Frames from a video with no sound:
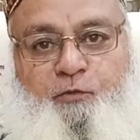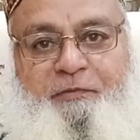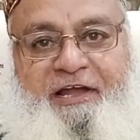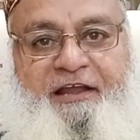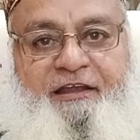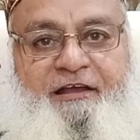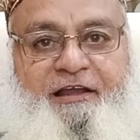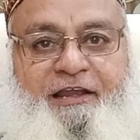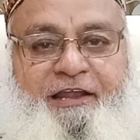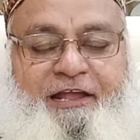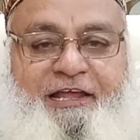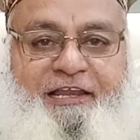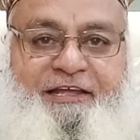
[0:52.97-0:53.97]
को बयान
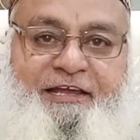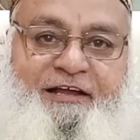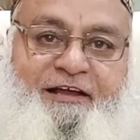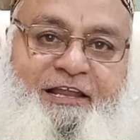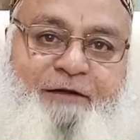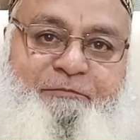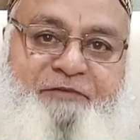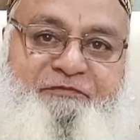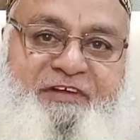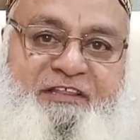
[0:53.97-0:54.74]
करने के लिए कलाम